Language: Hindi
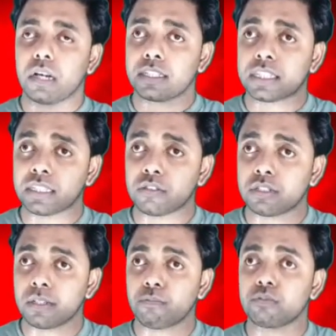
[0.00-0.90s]
अच्छा से
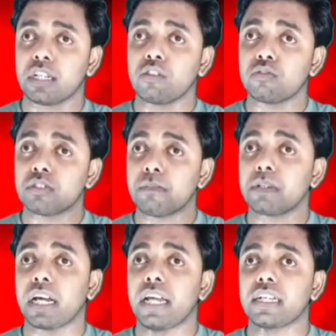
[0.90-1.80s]
उससे पूछा तो उसने
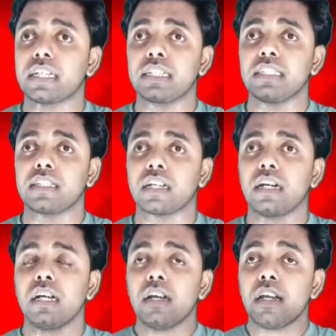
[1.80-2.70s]
बताया कि किस
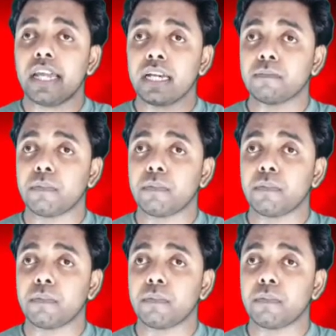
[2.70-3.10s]
तरह एक